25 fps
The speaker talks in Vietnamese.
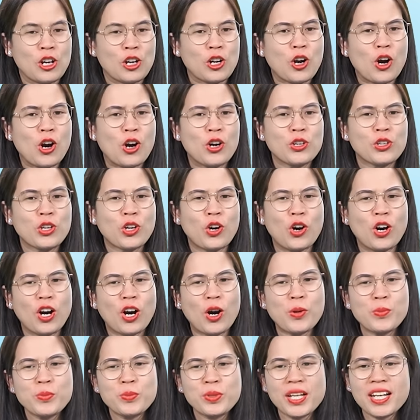con có
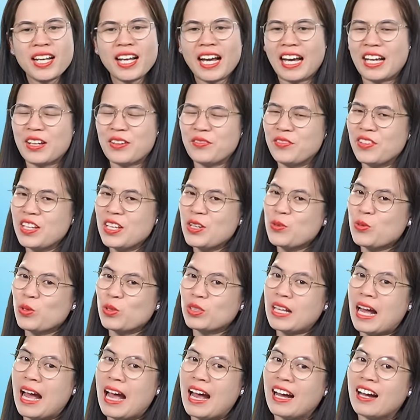không thích hành vi của
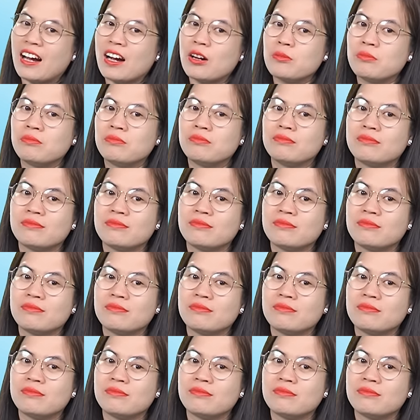ta không